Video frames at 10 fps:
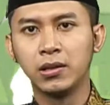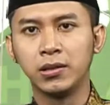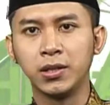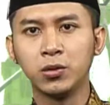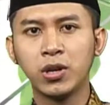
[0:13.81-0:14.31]

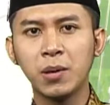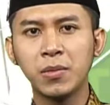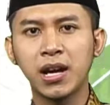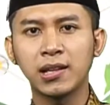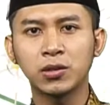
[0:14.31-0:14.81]
Diduga
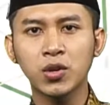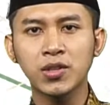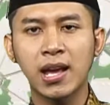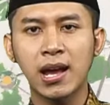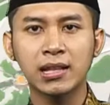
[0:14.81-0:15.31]
mengantuk
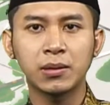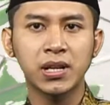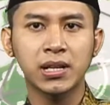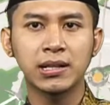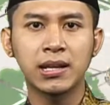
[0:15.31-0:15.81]
saat
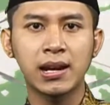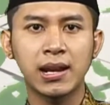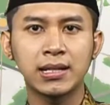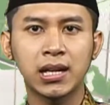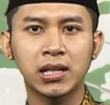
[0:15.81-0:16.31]
berkendara
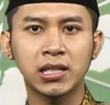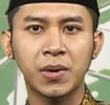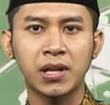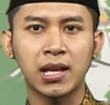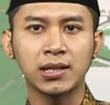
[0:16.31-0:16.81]
dengan
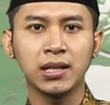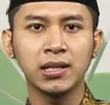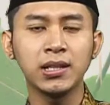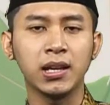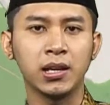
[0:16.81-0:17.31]
kecepatan
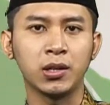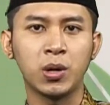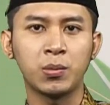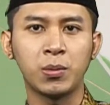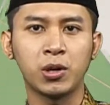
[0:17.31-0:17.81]
tinggi, dua
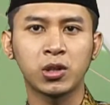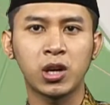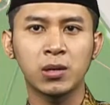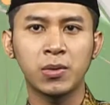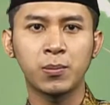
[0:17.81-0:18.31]

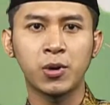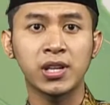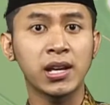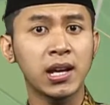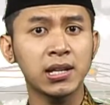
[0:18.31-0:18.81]
pemotor
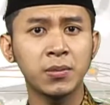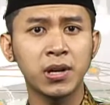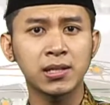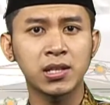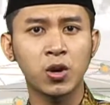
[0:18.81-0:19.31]
berboncengan di
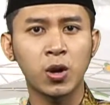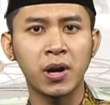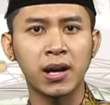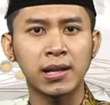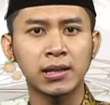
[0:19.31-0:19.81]
Bekasi, Jawa
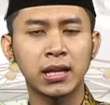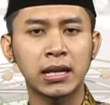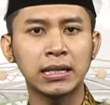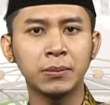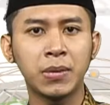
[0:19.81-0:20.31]
Barat
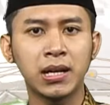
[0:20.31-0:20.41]
terlibat